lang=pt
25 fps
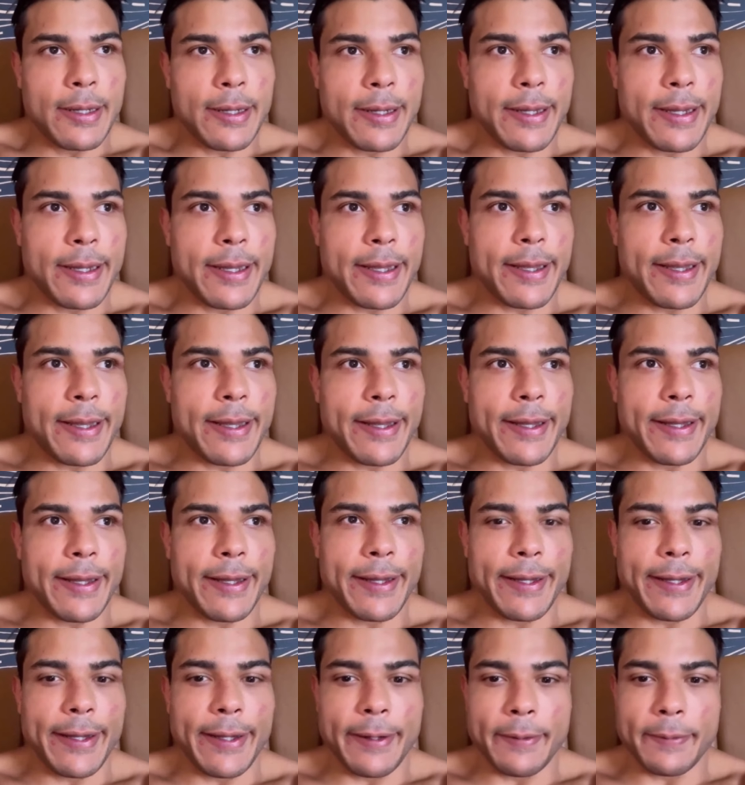
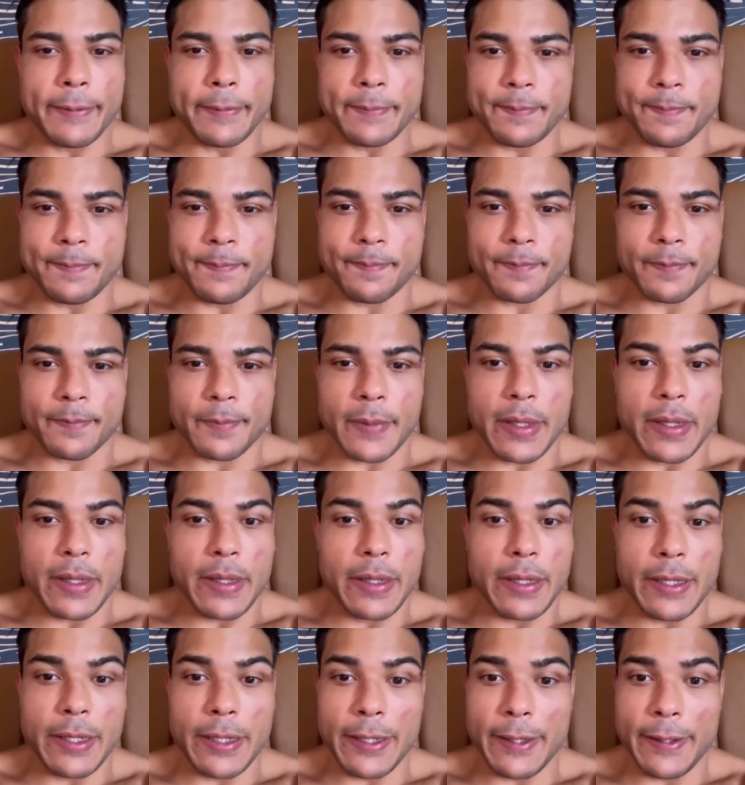É,
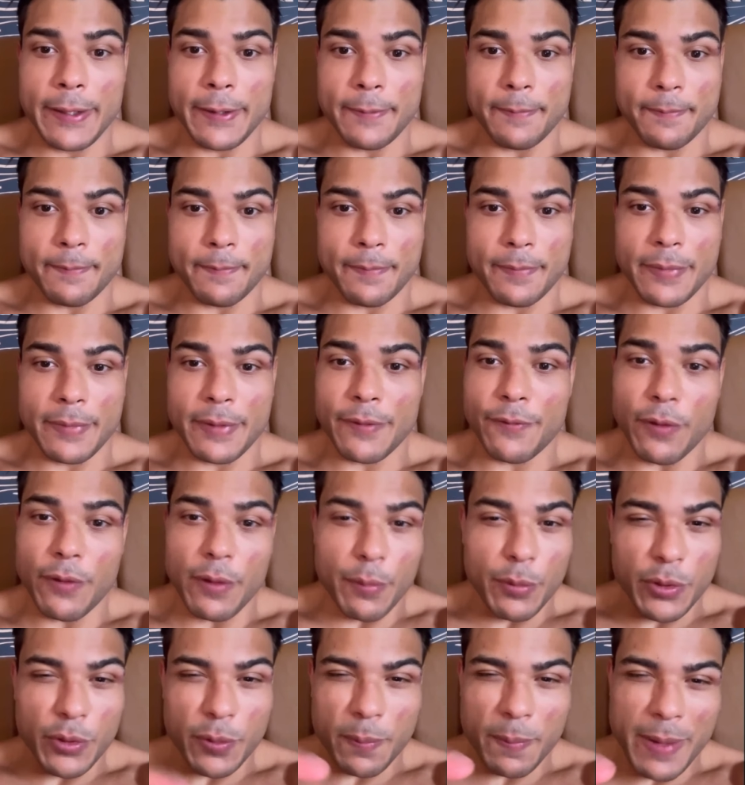e e foi
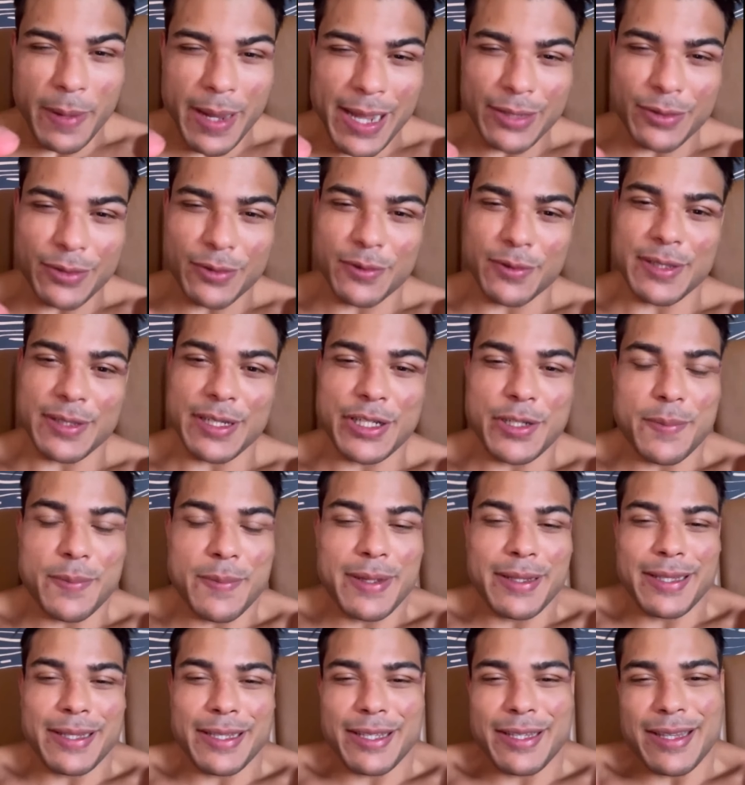muito perto. O
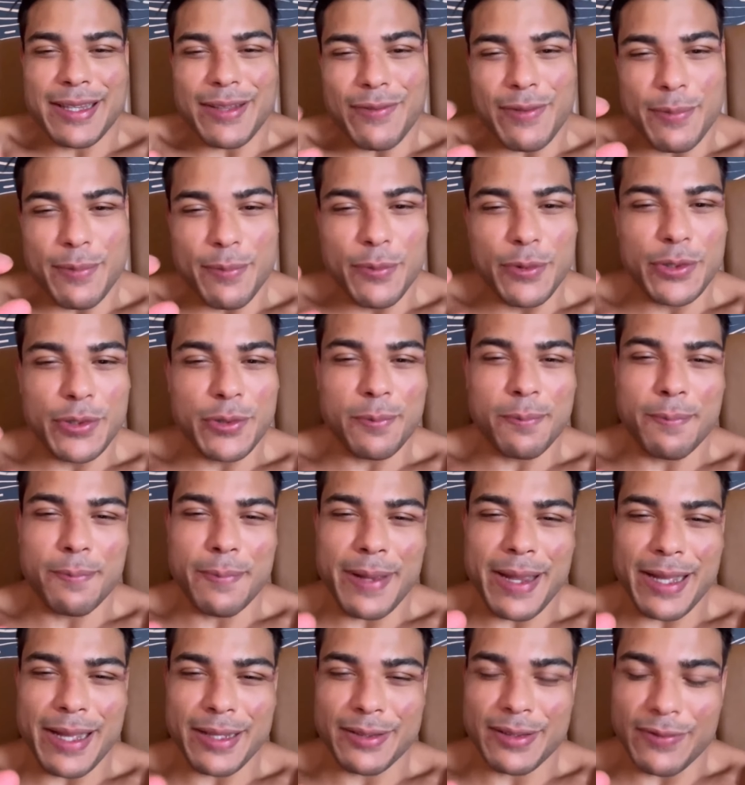sentimento é que estava muito
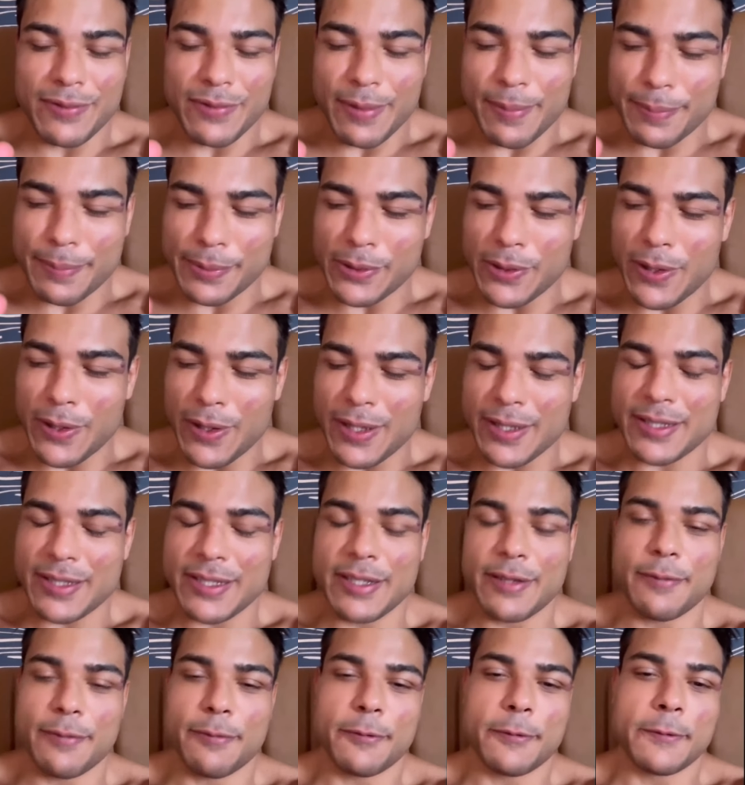perto, estava
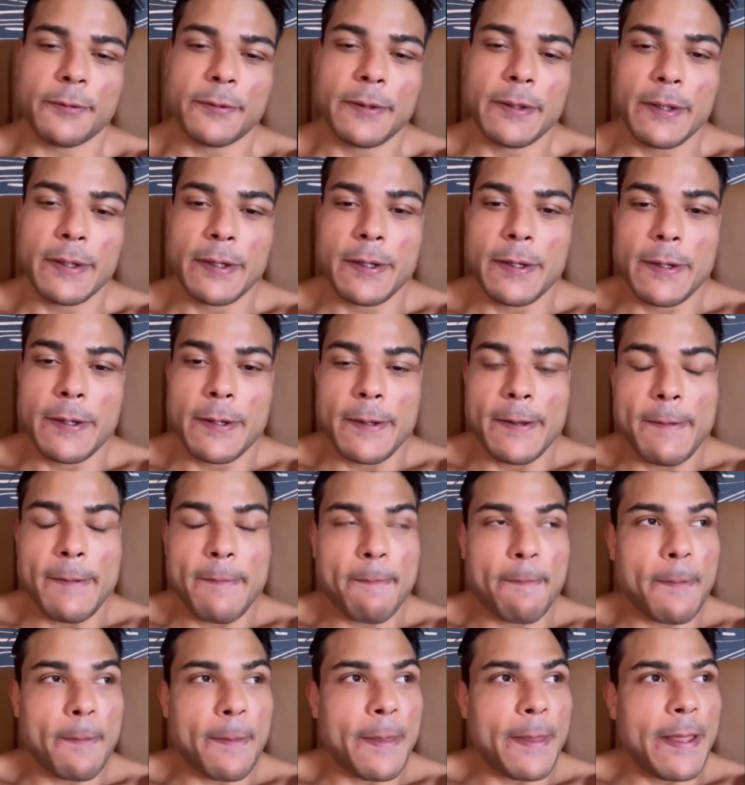próximo.
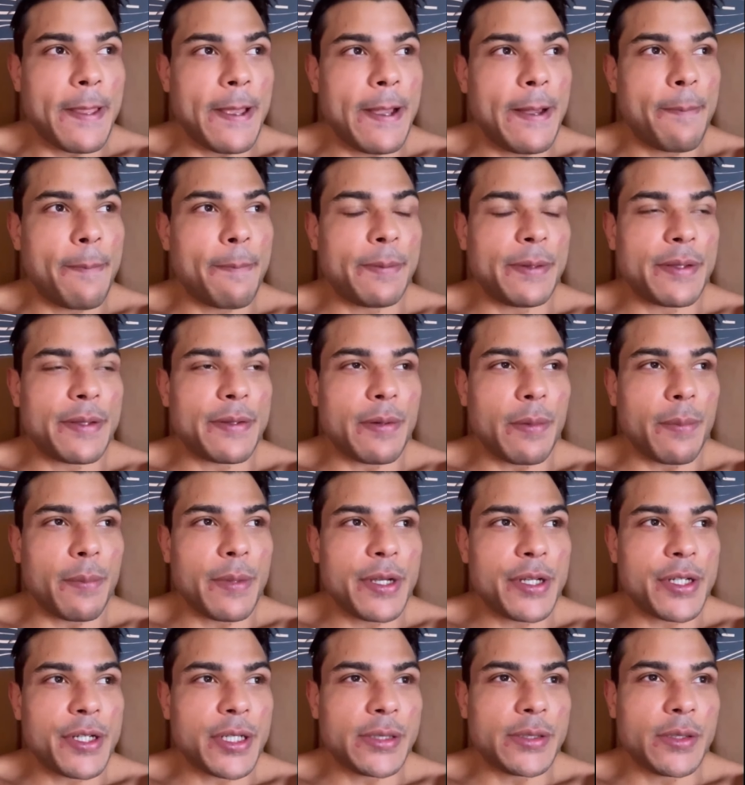Né?
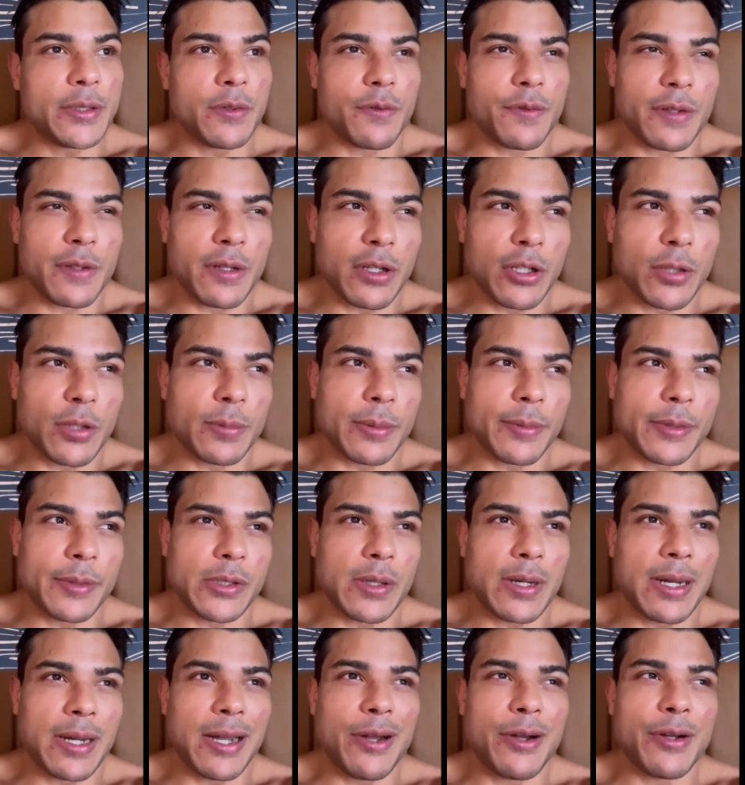Principalmente ali no final do
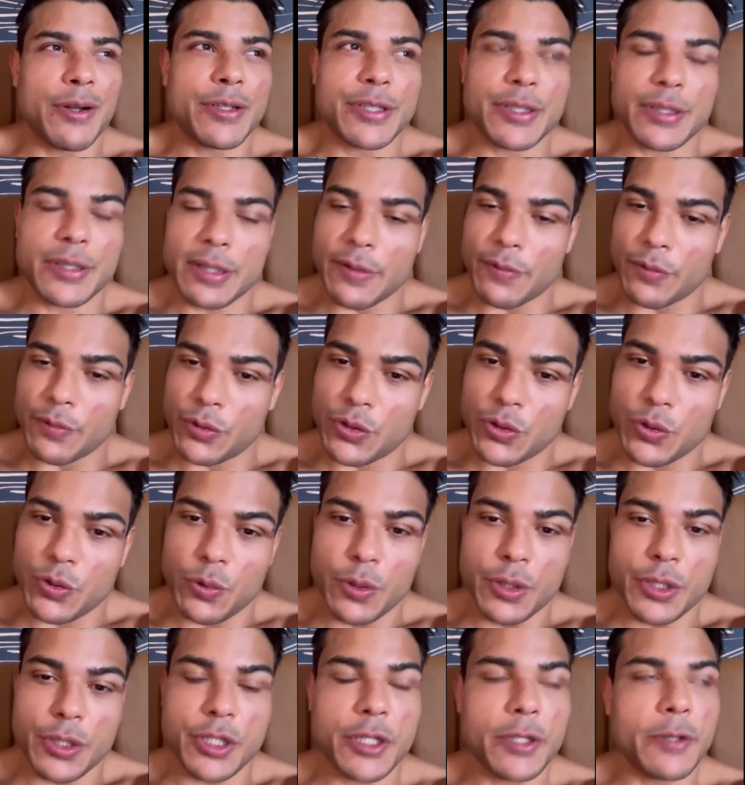primeiro round, teve o
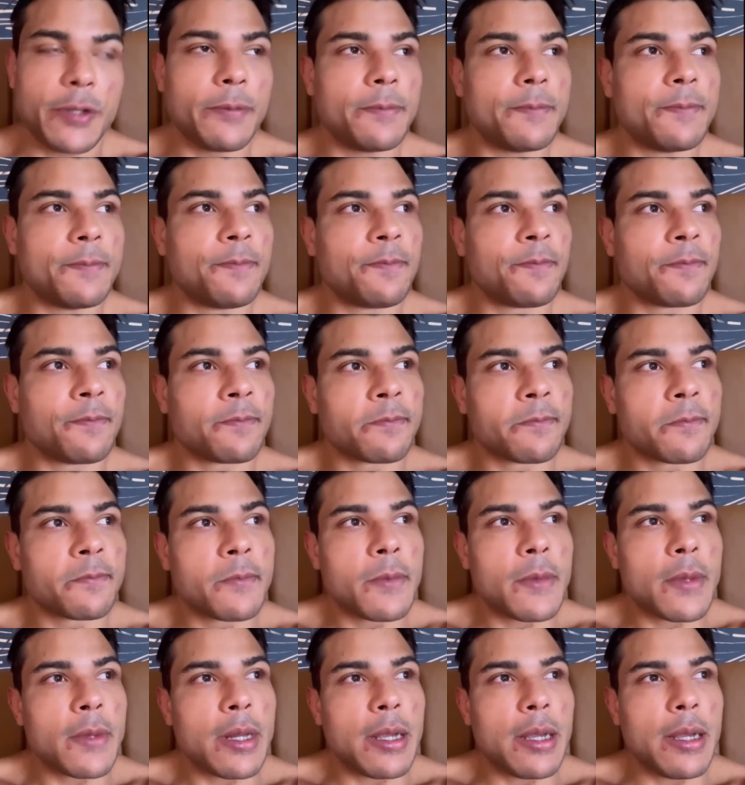chute.
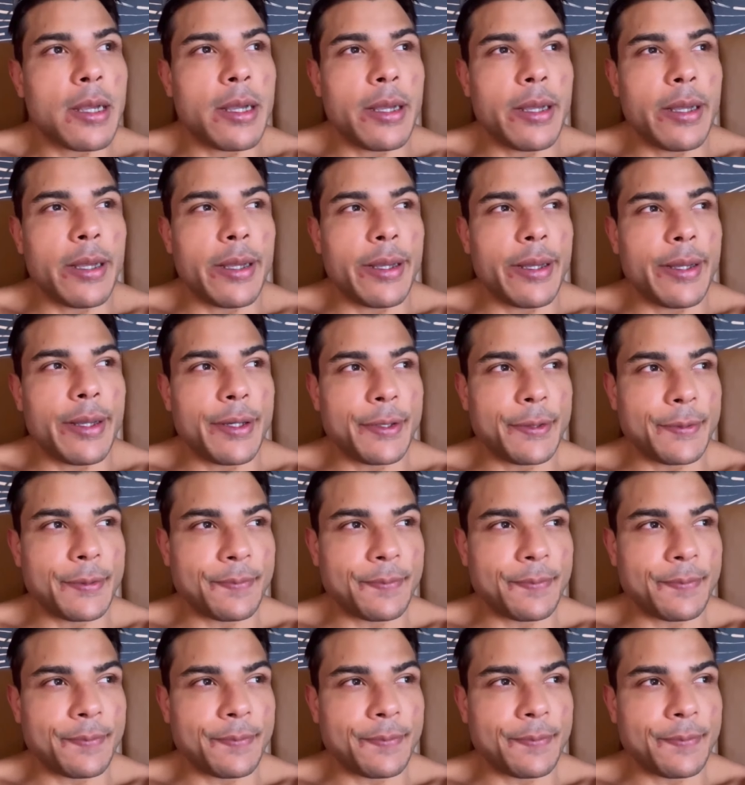É...